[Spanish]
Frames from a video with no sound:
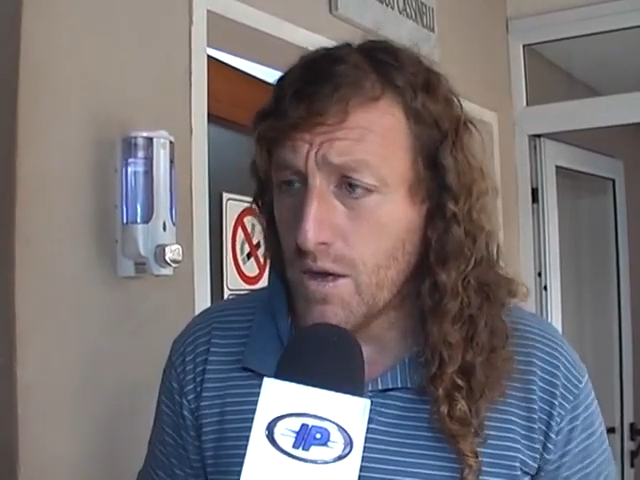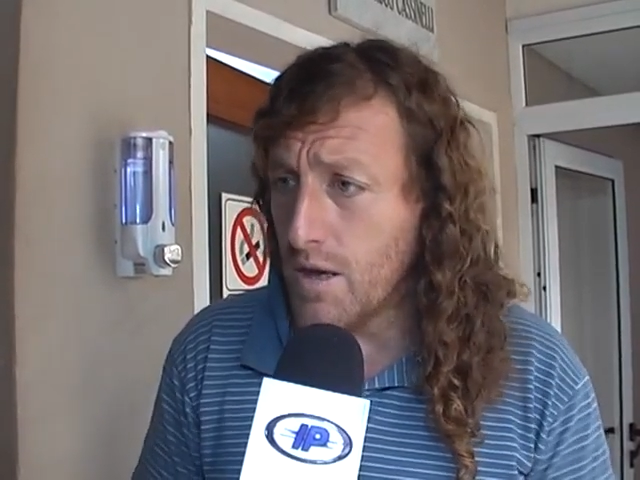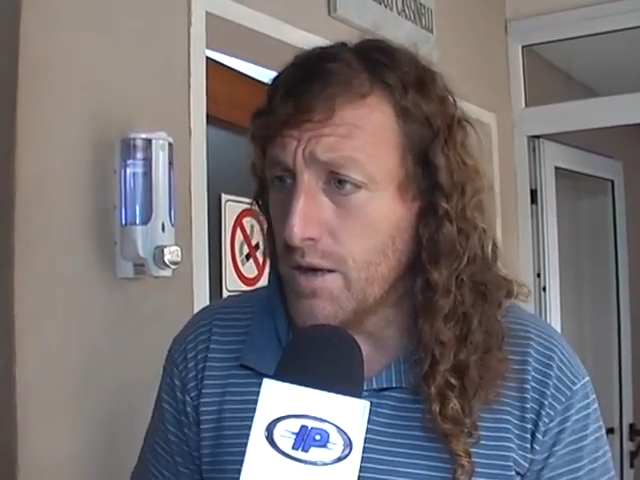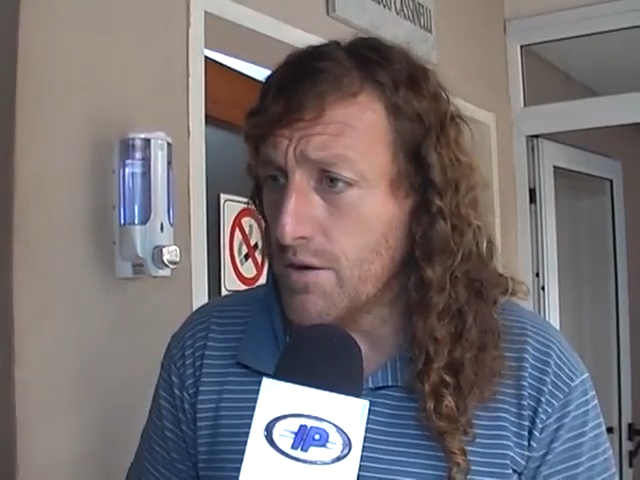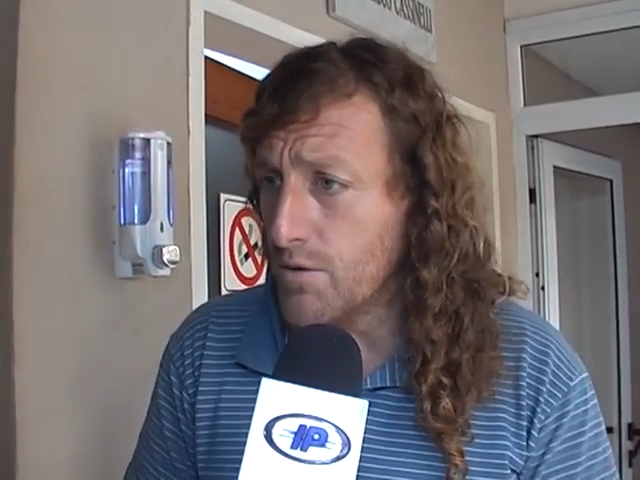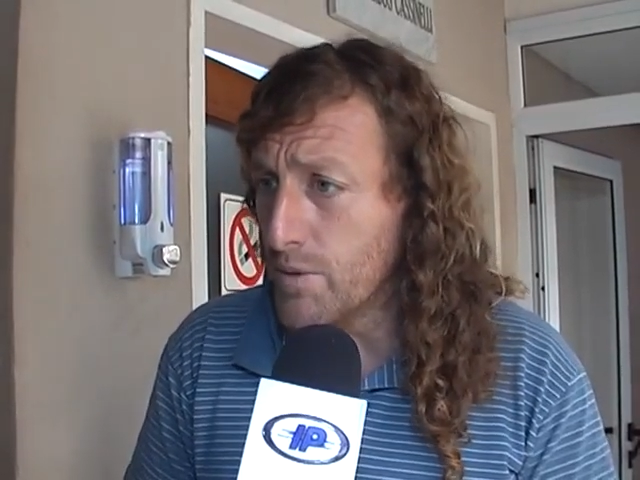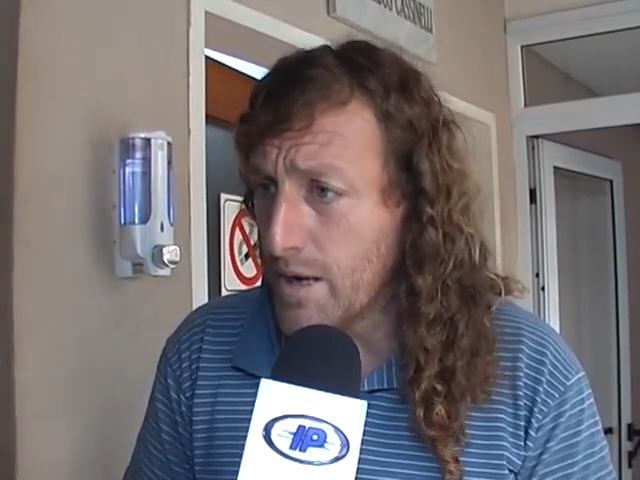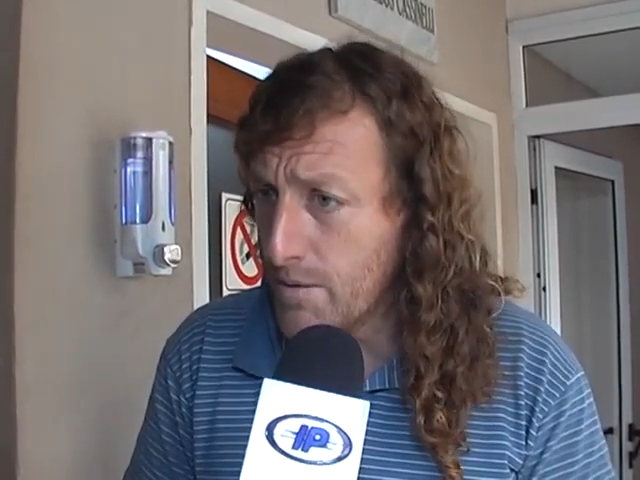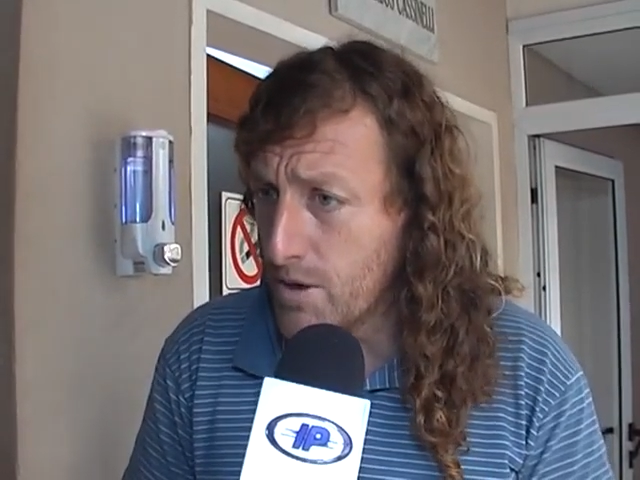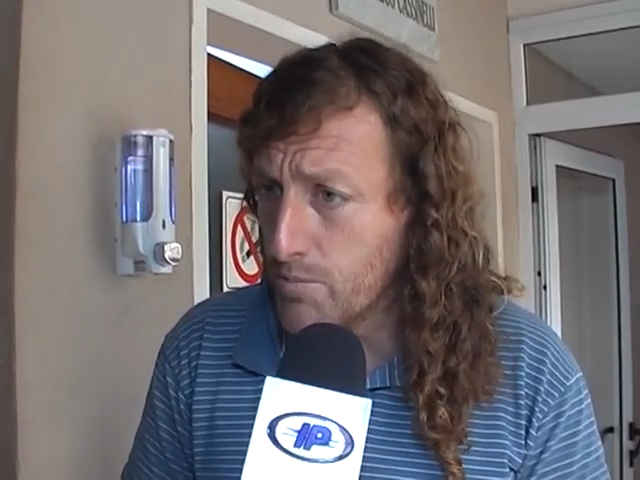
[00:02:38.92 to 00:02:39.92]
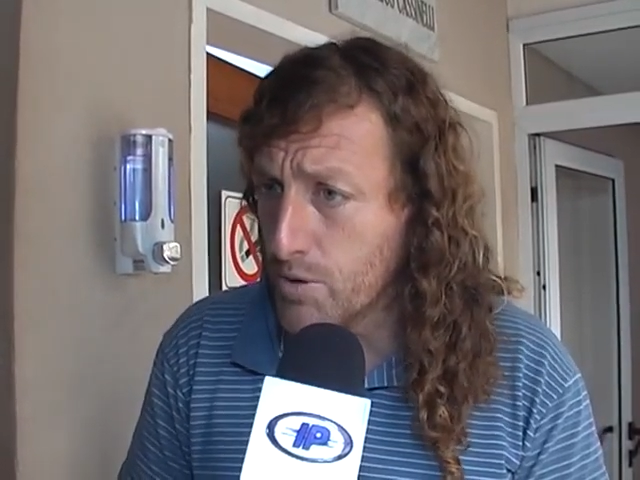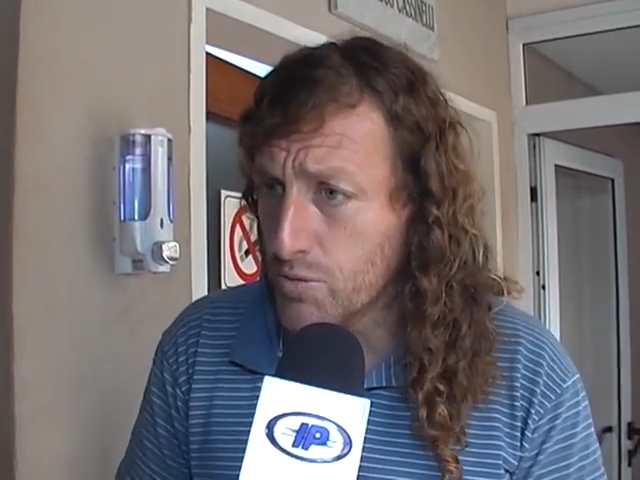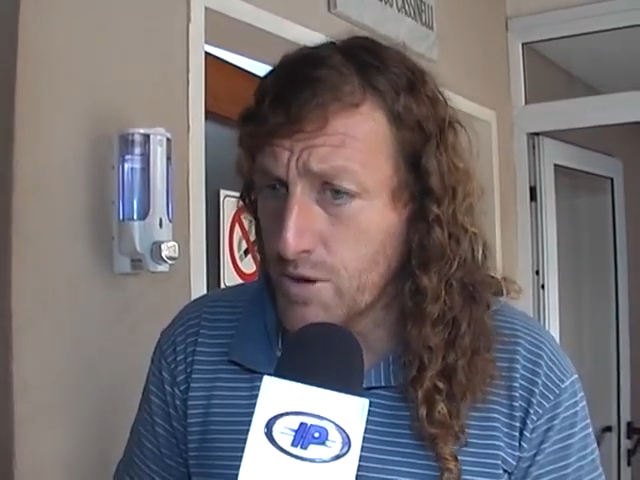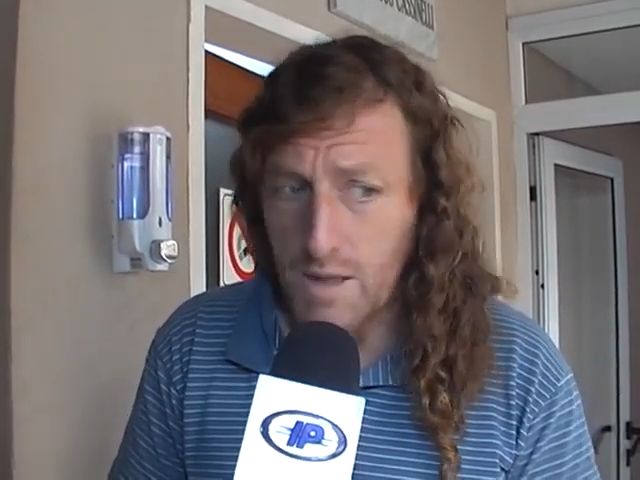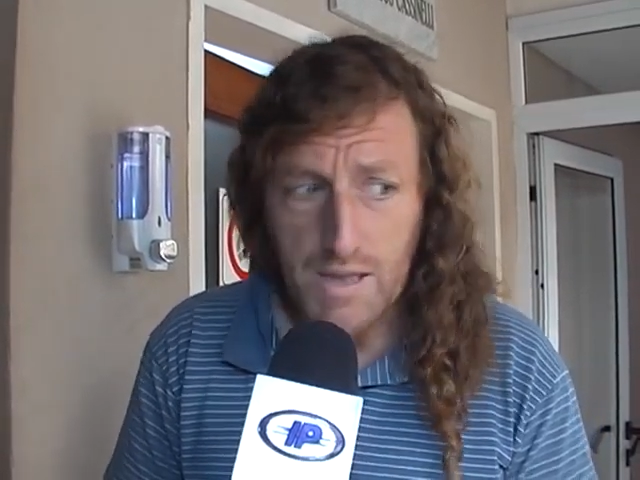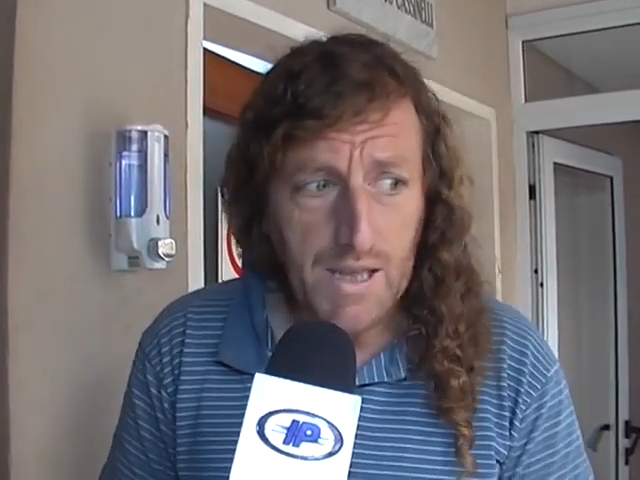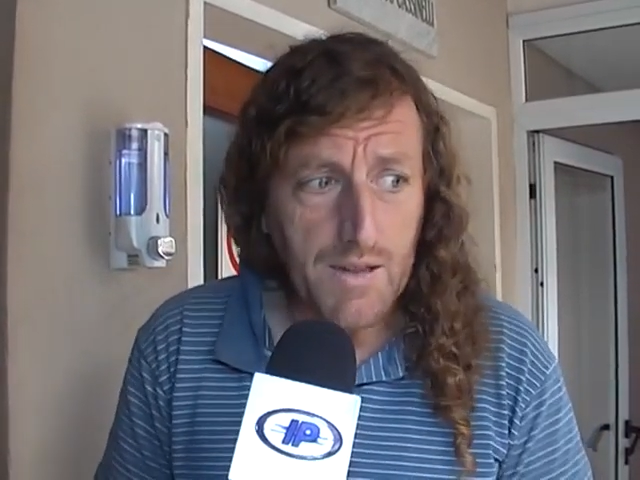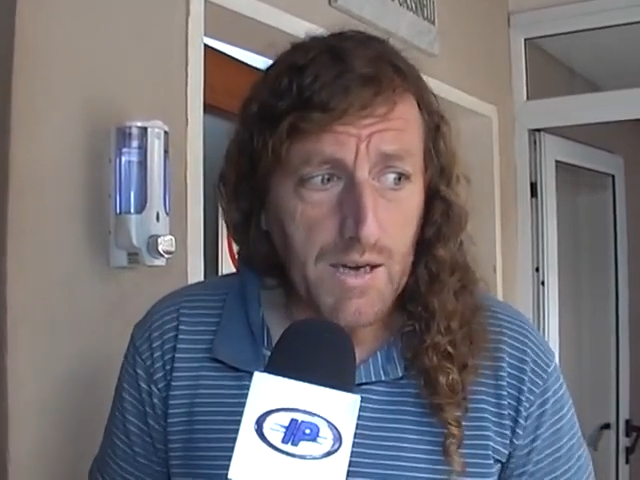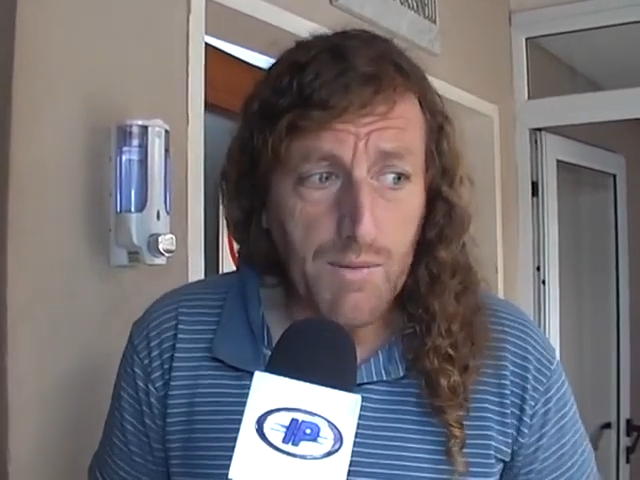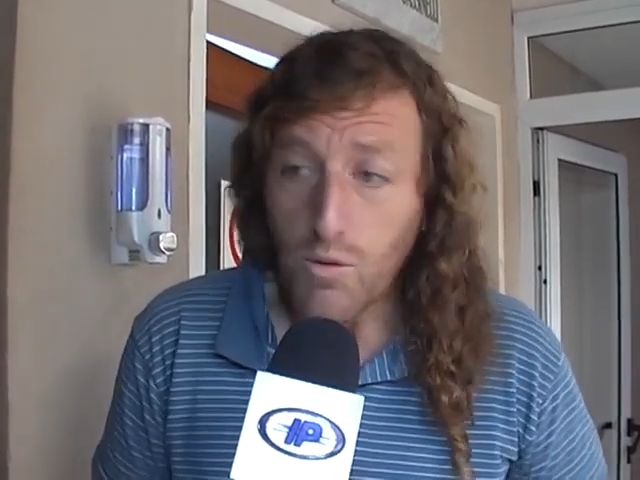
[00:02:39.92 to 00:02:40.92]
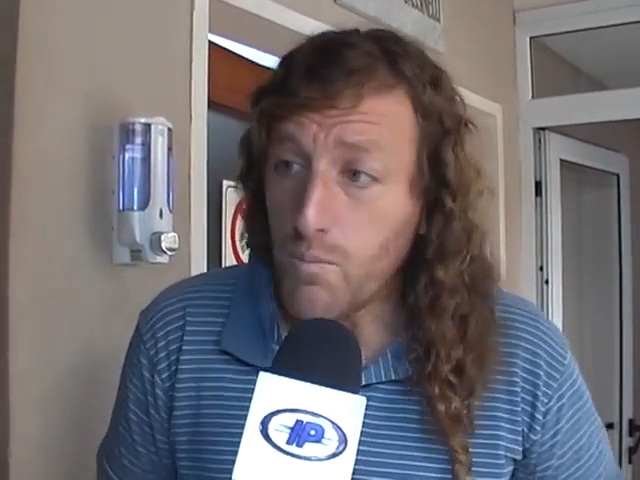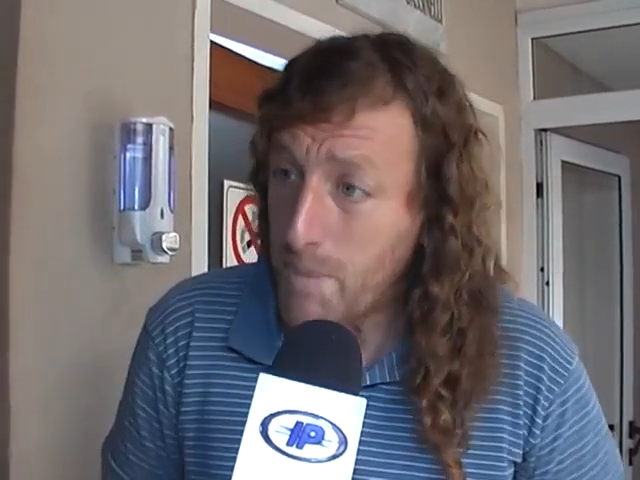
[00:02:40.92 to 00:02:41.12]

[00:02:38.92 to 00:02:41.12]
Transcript: en innumerables oportunidades y que ha derivado